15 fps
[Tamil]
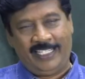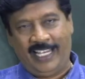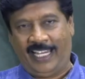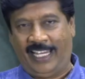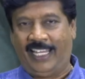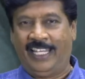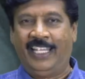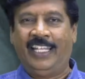
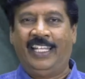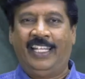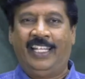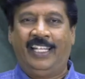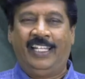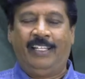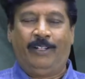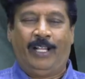சரி
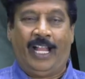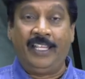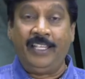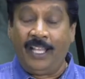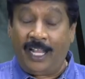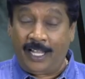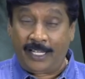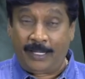
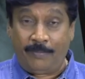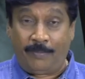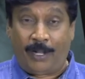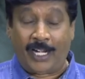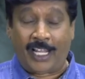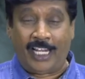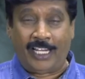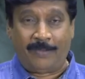ஐயாயிரம்
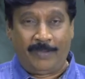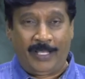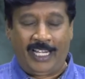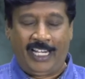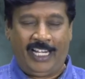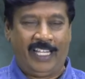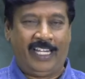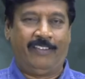பாடலுக்கு
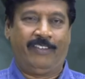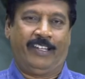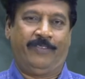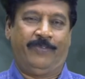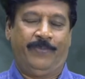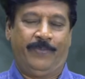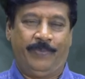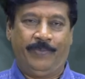மேலே எழுதினவர்
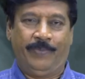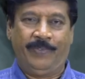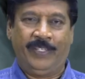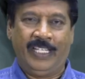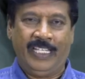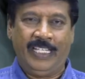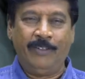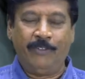
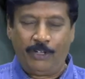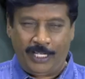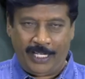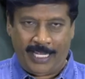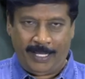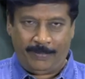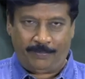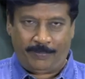
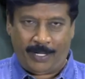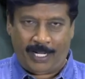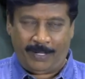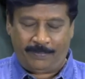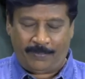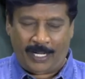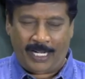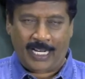இவருடைய பா
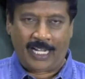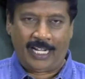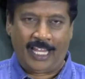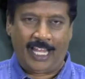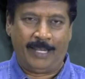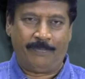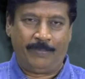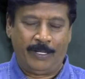
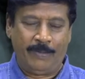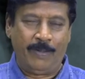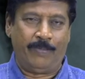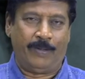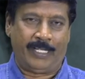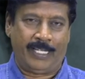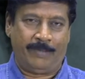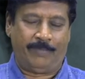பாடல்களால் பெருமை
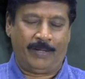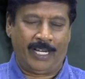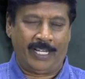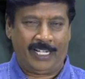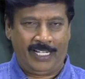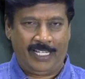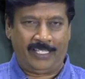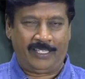பெற்ற
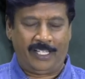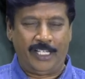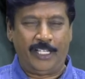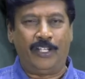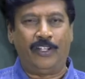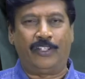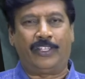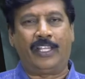படங்கள்
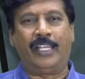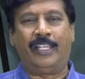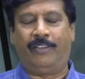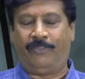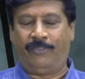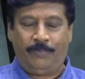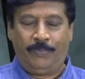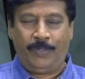எத்தனையோ
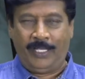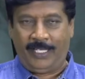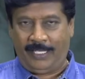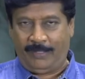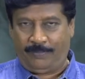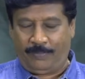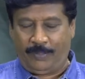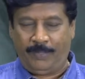எத்தனையோ
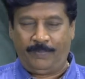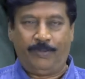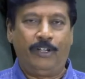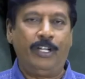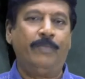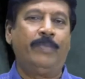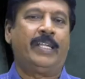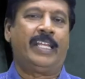
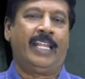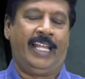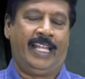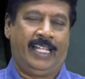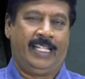புகழ்பெற்ற